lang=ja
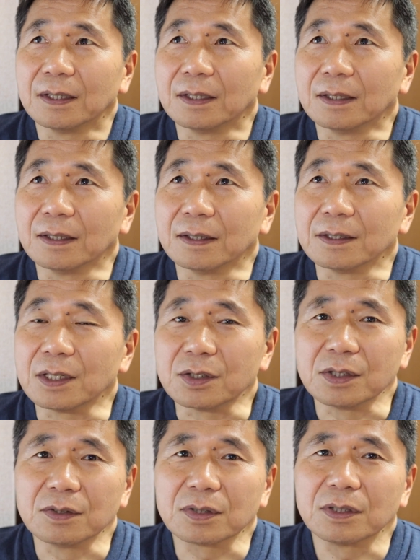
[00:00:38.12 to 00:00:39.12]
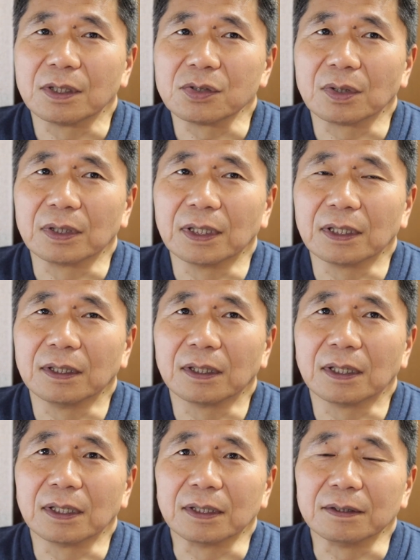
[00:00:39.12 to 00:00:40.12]
えー、写真好きな人がなかな
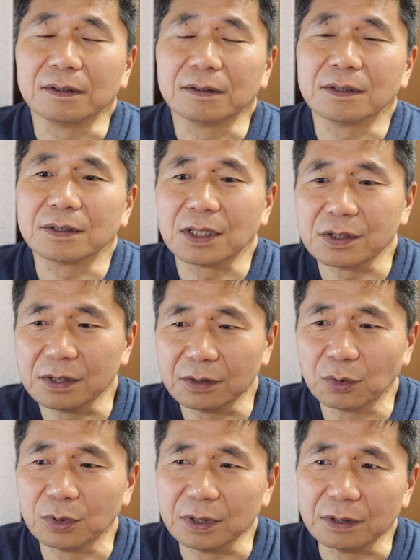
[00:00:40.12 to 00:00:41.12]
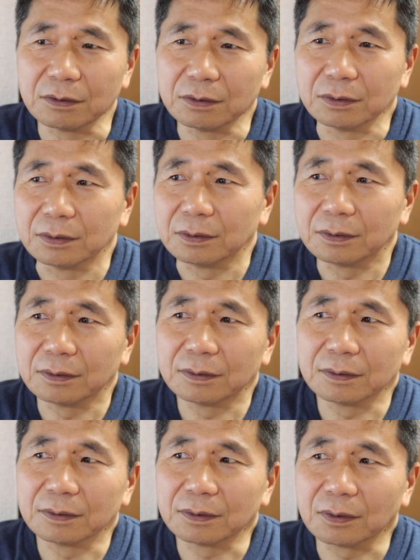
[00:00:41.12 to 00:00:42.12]
か写真撮りに行く
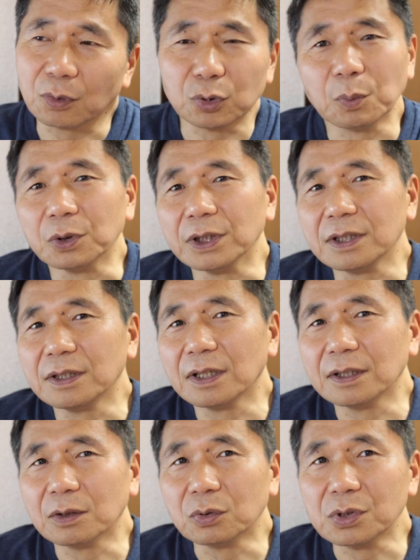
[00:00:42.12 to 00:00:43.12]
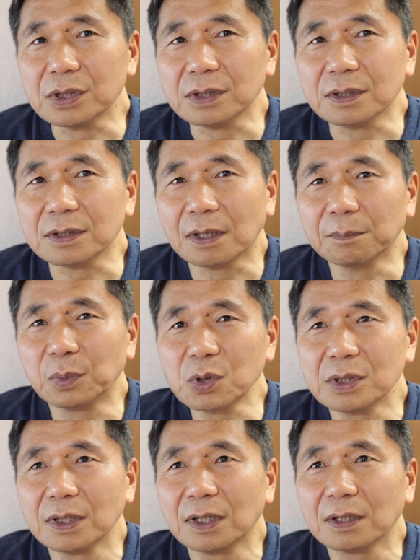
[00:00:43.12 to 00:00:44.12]
こともできないだろうし散歩
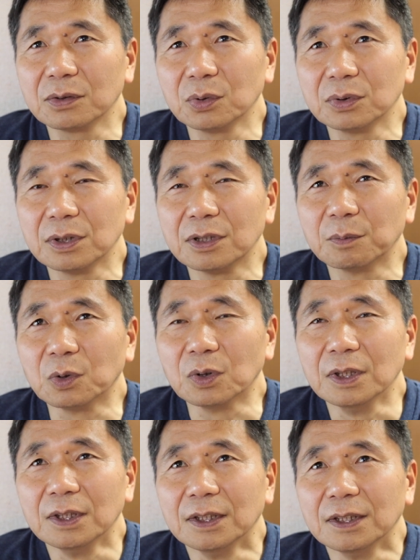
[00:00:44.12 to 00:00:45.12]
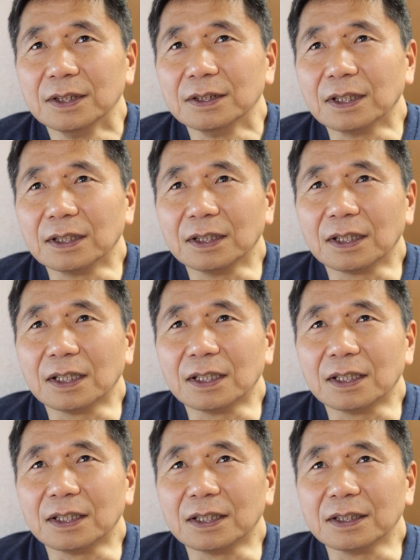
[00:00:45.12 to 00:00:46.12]
しながら撮っててもなかな
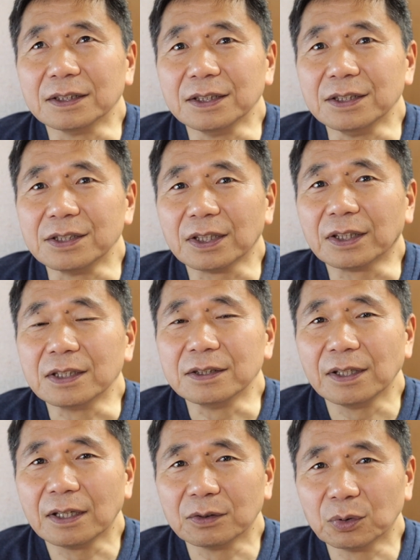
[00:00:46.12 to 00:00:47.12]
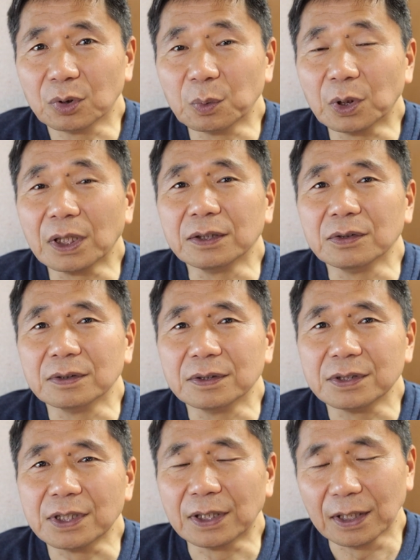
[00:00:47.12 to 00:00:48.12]
かいい被写体に出会うこともないん
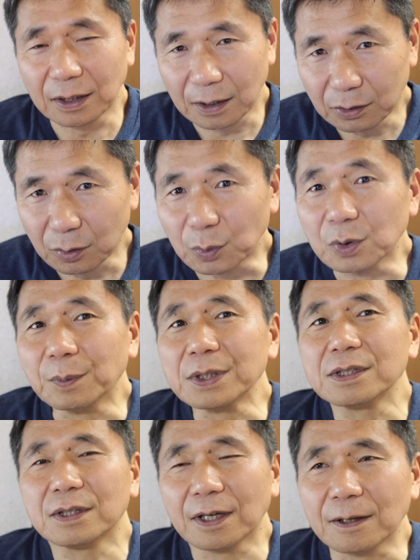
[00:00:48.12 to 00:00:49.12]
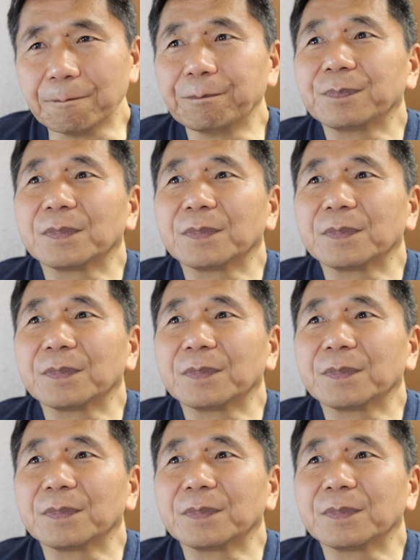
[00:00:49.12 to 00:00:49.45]
じゃないかなと思いまして